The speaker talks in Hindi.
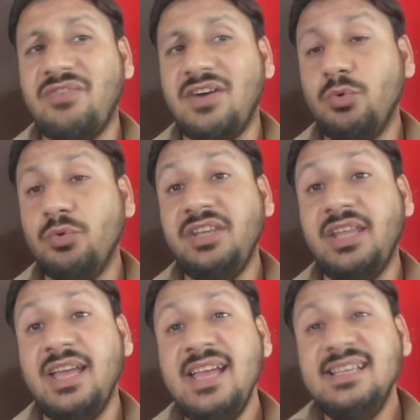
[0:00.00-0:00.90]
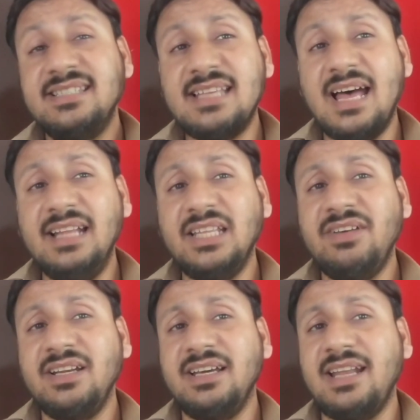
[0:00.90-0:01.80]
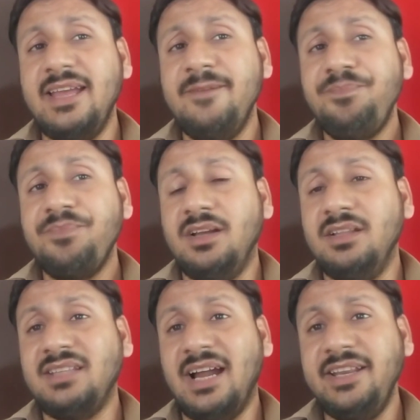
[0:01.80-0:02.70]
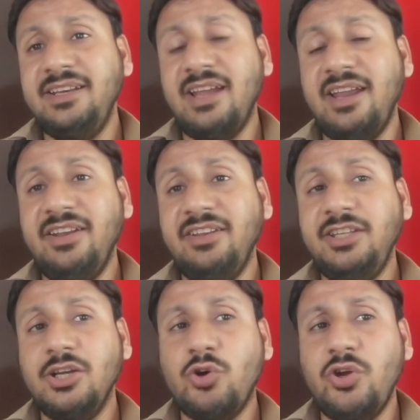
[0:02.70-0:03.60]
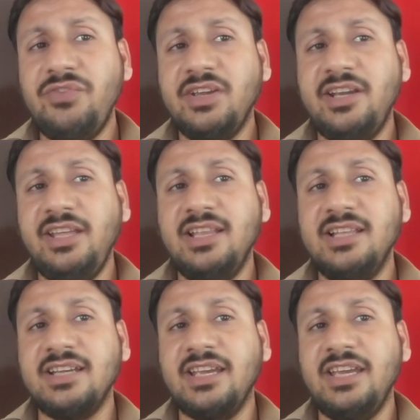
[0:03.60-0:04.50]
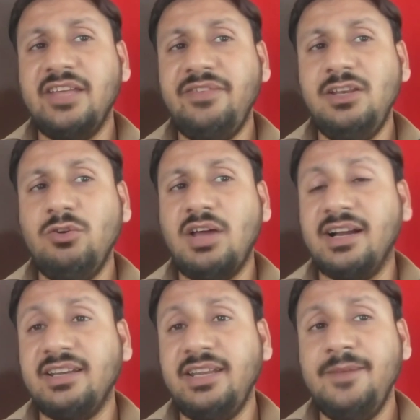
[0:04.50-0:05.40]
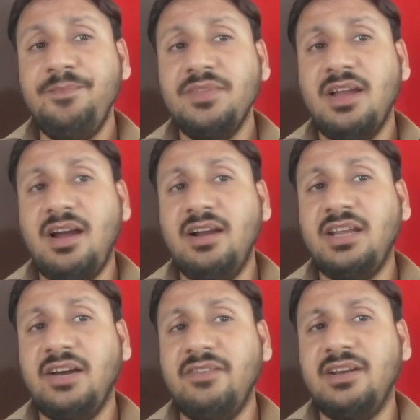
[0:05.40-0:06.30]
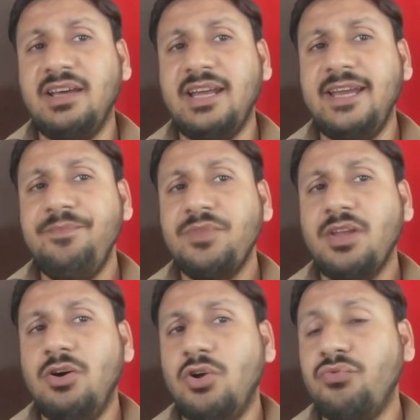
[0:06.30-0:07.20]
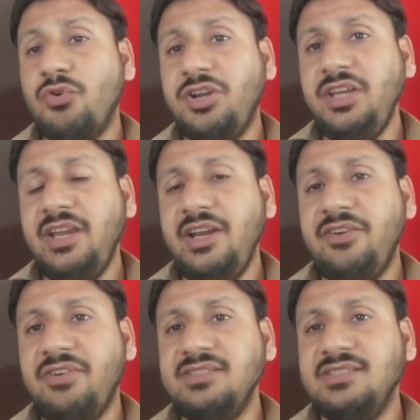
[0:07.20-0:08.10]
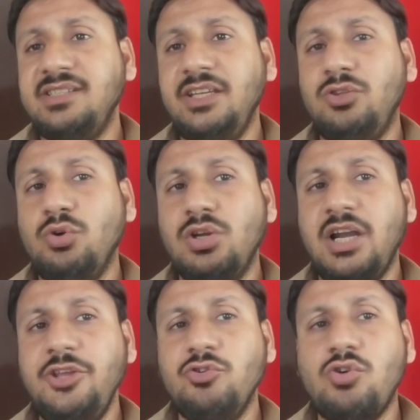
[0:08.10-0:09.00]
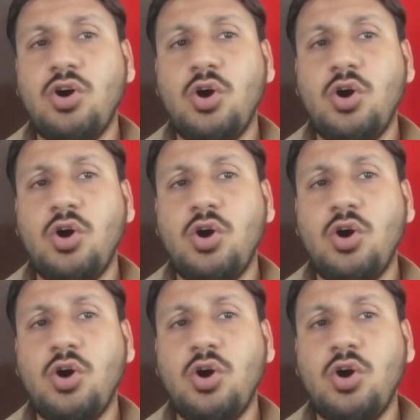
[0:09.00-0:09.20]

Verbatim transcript: फारूकी ने सात ओवर कराए थर्टी नाइन रन दिए कोई विकेट नहीं ले सके नवीन हक ने आठ ओवर कराए और एट रन दिए दो खिलाड़ियों को